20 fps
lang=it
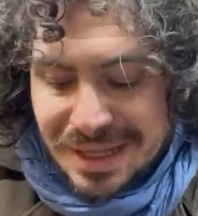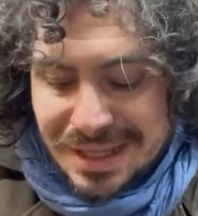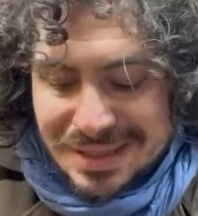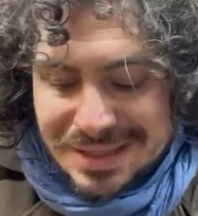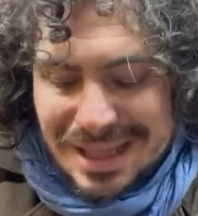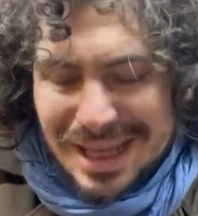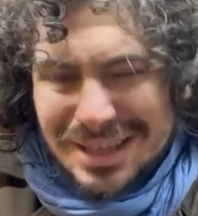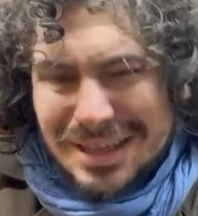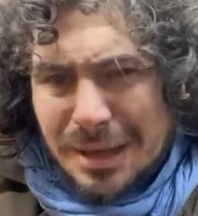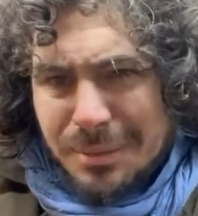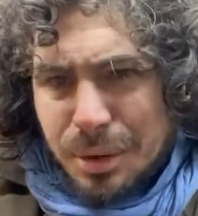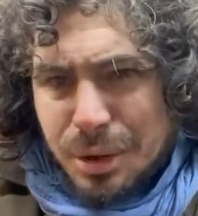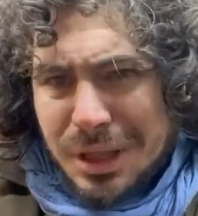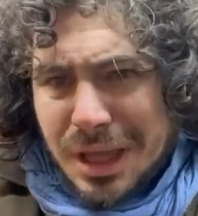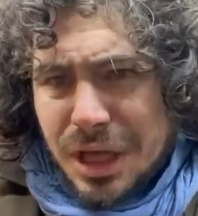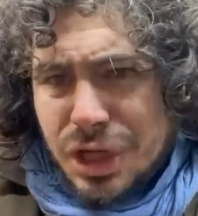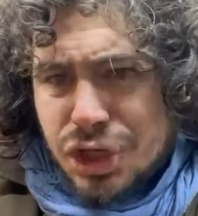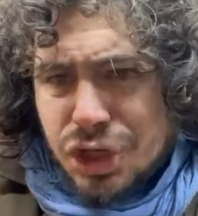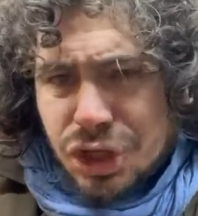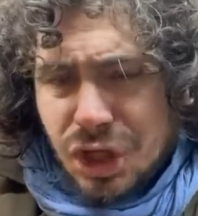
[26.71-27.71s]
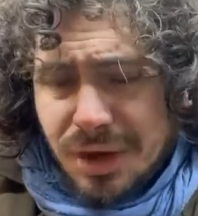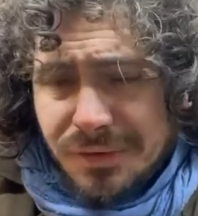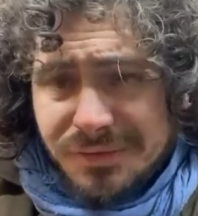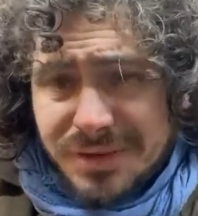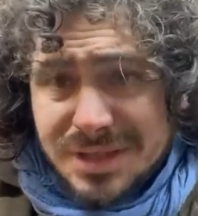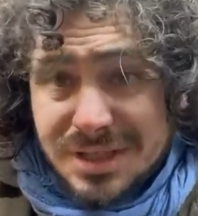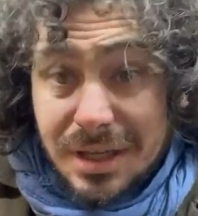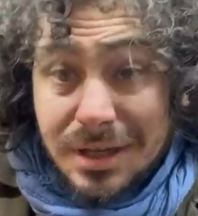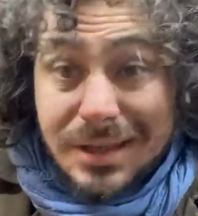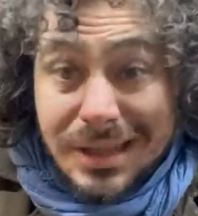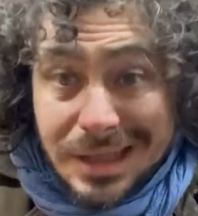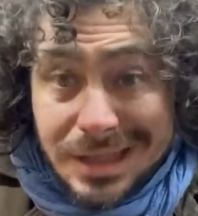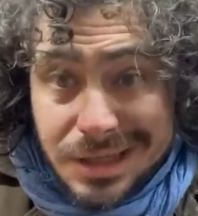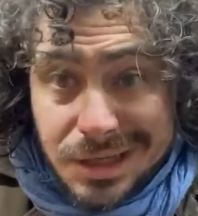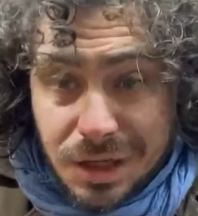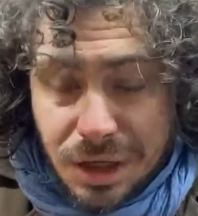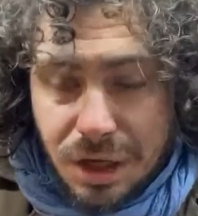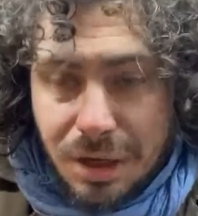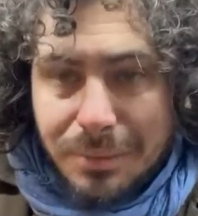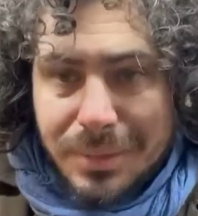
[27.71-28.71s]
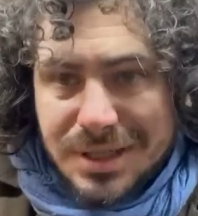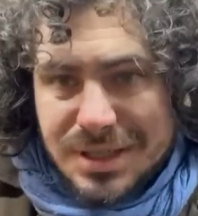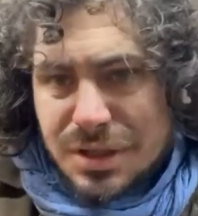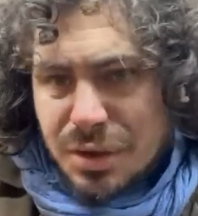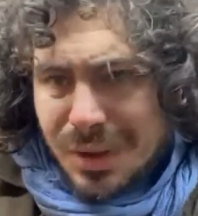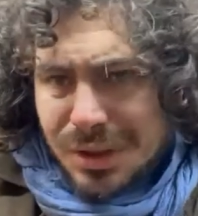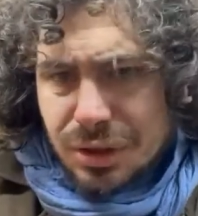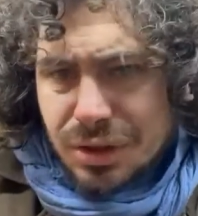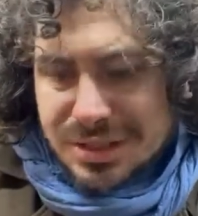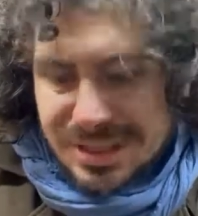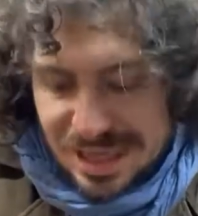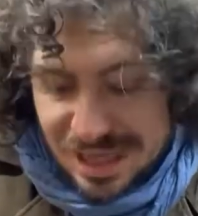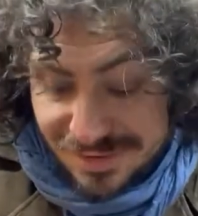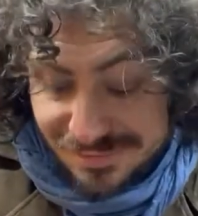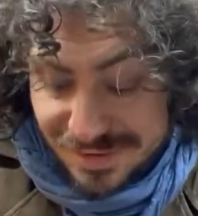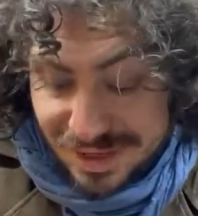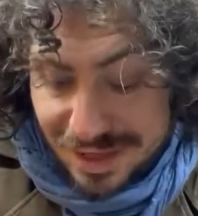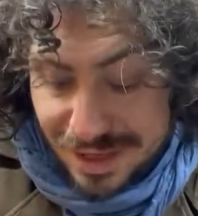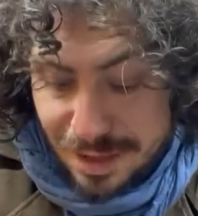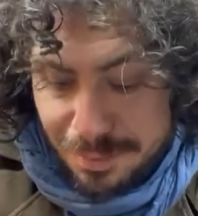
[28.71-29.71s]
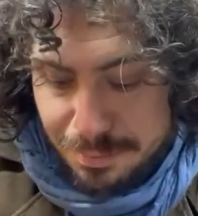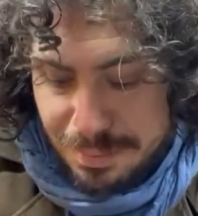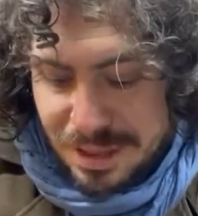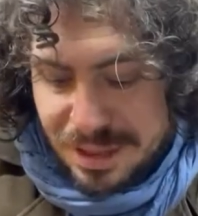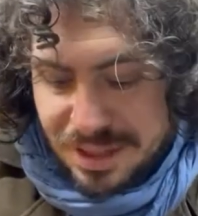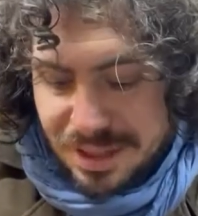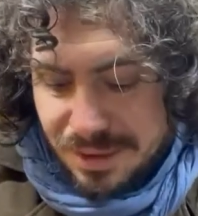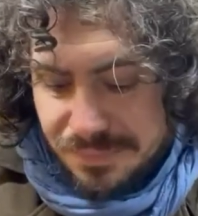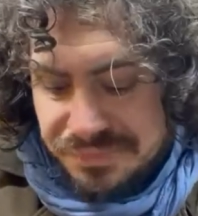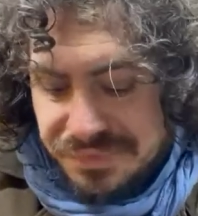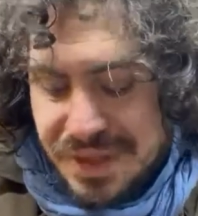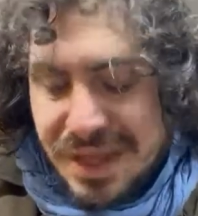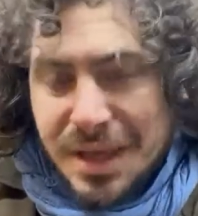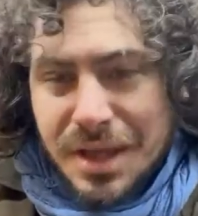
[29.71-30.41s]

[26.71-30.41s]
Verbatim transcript: Data Protection Officer negli e-commerce, quando serve e perché?